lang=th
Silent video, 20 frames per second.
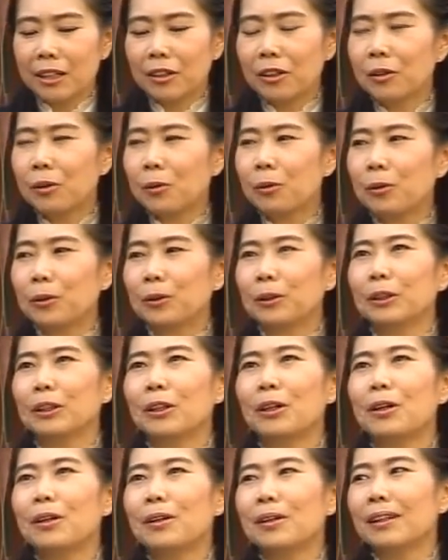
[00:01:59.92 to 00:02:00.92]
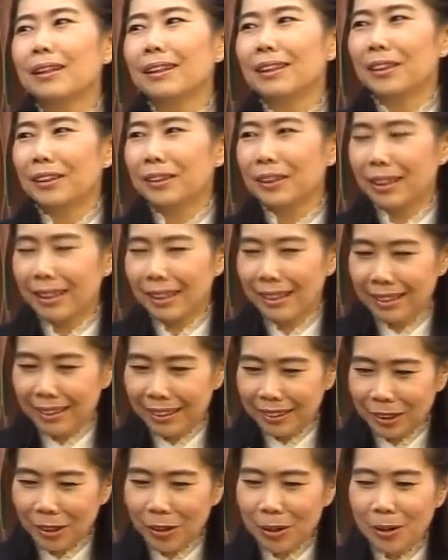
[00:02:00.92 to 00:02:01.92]
ยก็คงต้
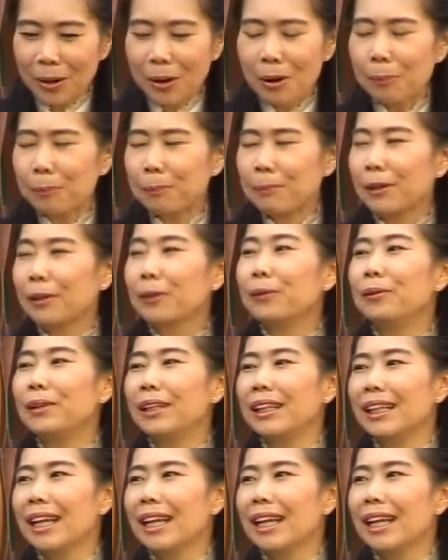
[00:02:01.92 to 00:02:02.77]
องขอบพระคุณ